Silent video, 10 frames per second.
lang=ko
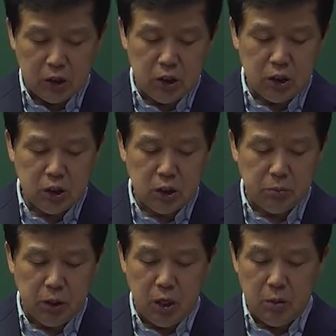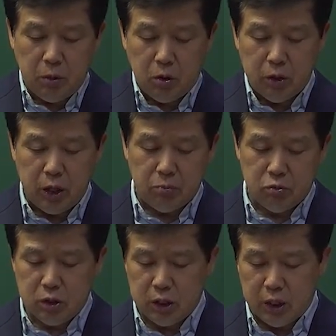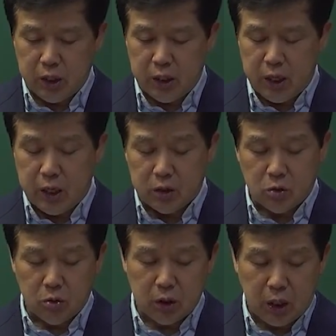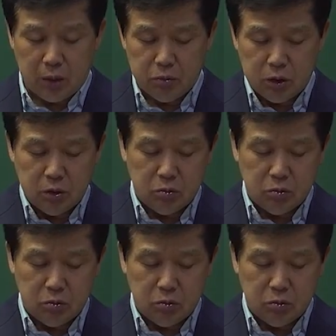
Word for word: 21번의 문제의 정답은